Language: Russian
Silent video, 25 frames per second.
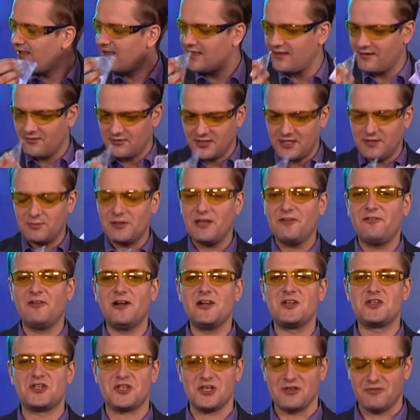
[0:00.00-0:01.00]
вот это была
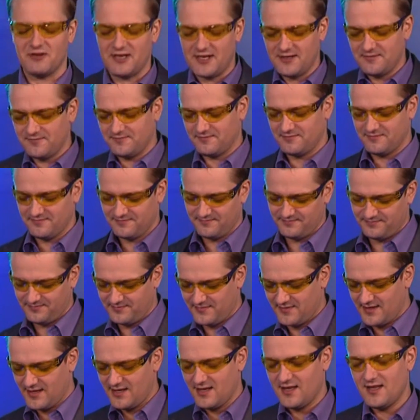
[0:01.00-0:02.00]
фальшивая,
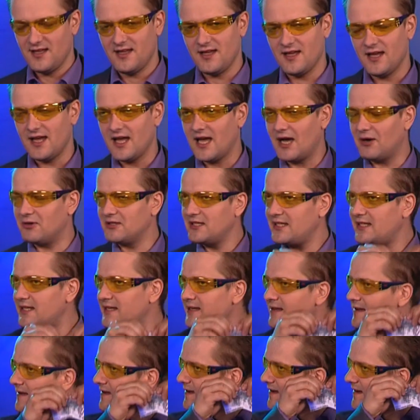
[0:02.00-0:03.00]
а вот это,
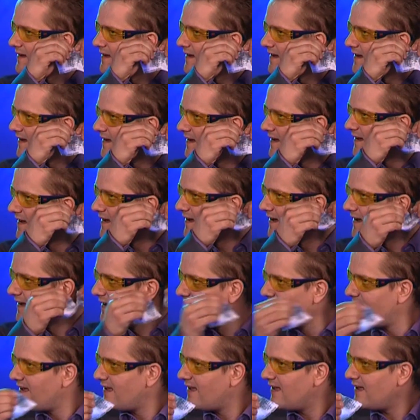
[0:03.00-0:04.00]

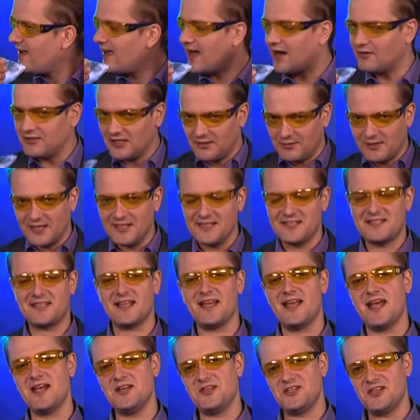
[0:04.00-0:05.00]
а вот это была
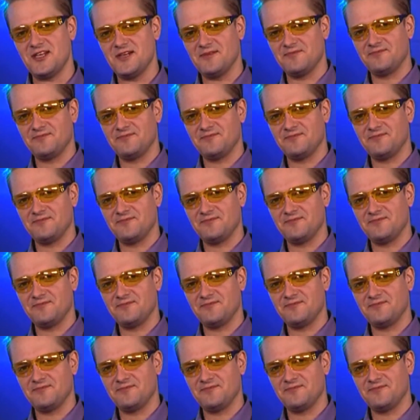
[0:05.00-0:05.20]
настоящая.